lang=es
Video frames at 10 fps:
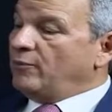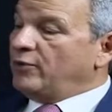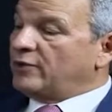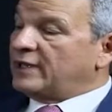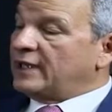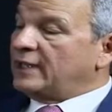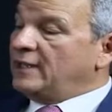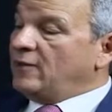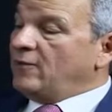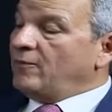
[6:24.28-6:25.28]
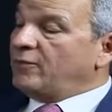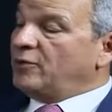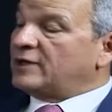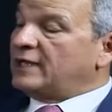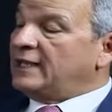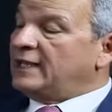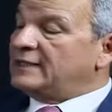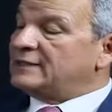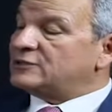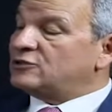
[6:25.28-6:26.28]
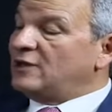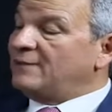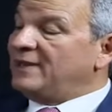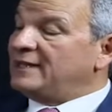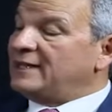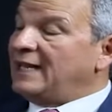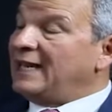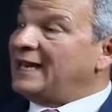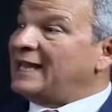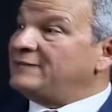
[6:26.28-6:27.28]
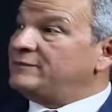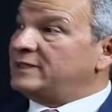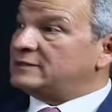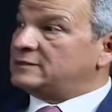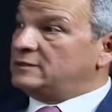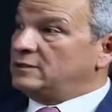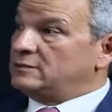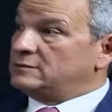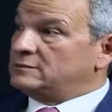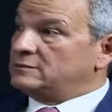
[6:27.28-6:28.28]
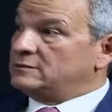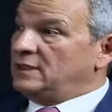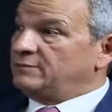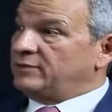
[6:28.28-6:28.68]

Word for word: ¿Por qué? Porque solamente la inversión del